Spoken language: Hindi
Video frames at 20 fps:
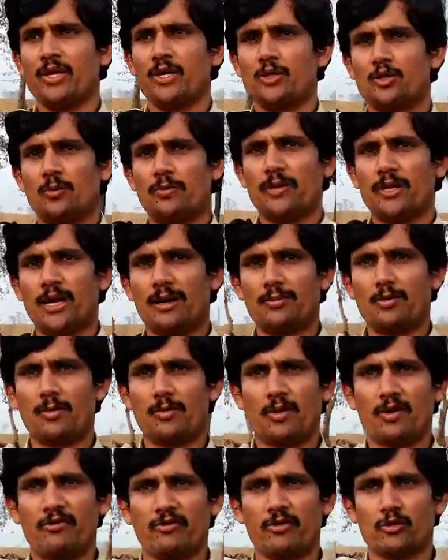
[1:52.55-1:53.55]
तो फिर आपको
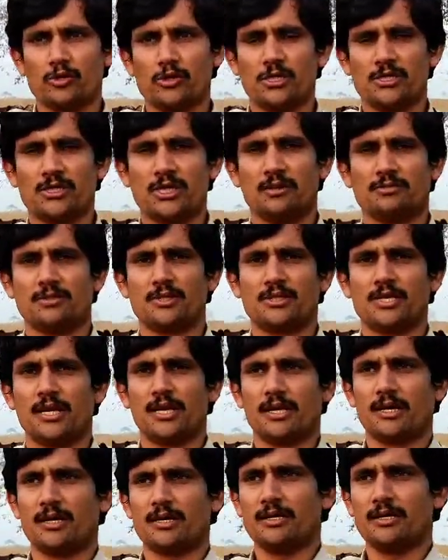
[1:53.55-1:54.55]
प्रॉफिट उसी हिसाब से
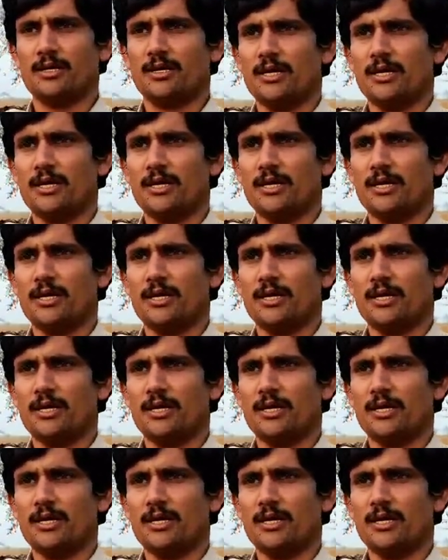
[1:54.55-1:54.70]
जाएगा